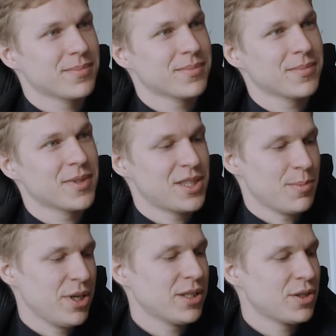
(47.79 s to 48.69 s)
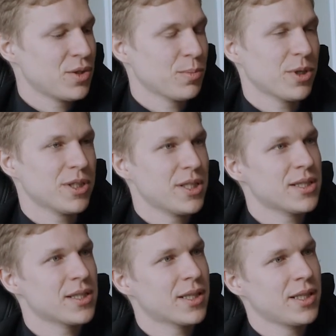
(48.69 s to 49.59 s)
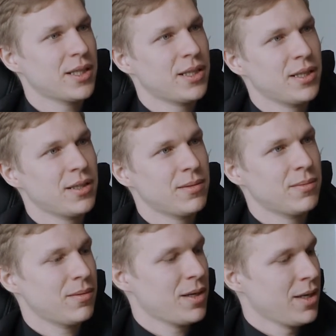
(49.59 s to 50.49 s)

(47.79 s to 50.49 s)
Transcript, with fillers: Угу. Семейные съемки, детские,